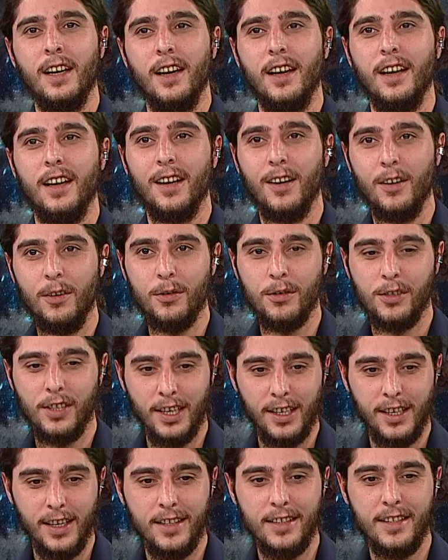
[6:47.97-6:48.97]
E, o
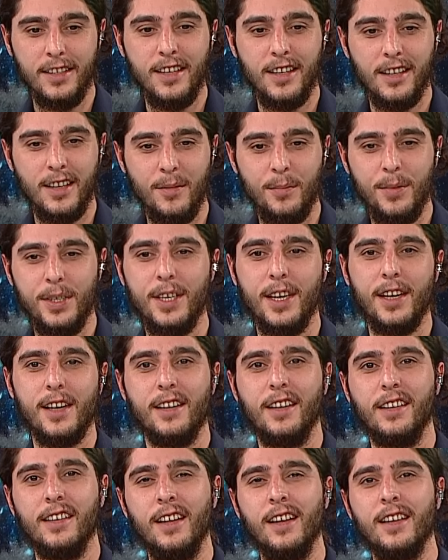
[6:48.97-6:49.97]
yüzden kesinlikle bir
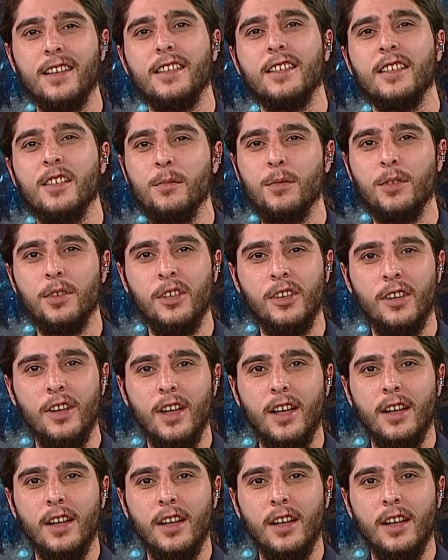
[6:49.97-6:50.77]
şekilde de aslında bunu